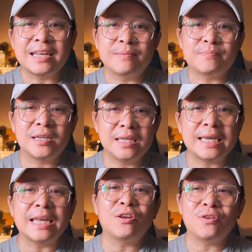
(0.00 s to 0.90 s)
นะครับที่
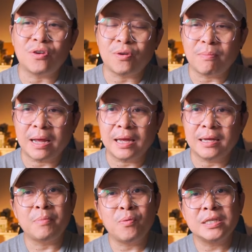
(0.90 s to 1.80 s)
Canon ออกมา
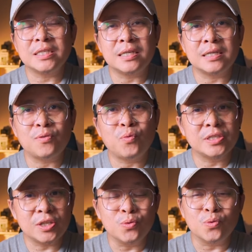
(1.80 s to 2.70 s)
ไม่ว่าจะวั
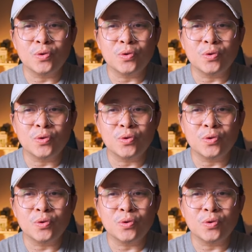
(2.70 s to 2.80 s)
สดุ